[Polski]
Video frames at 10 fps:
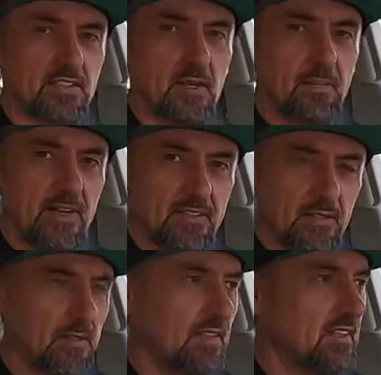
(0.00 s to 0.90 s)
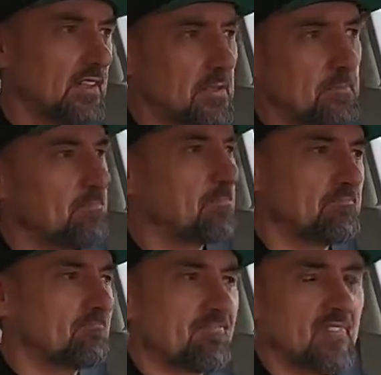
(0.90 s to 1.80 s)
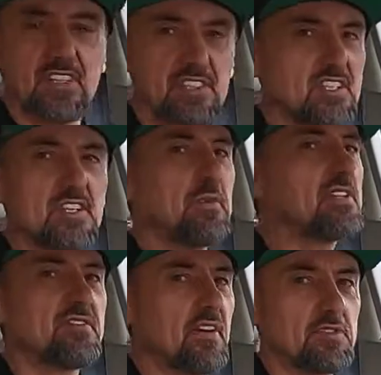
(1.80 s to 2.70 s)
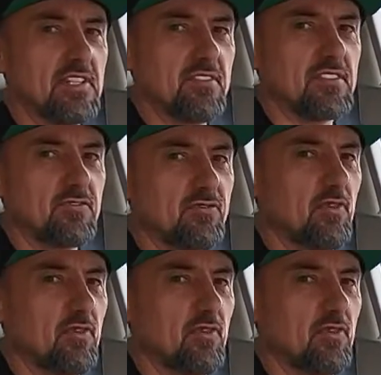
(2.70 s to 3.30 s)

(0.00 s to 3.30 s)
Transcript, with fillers: do napędu, że nie mieści Wam się nawet to w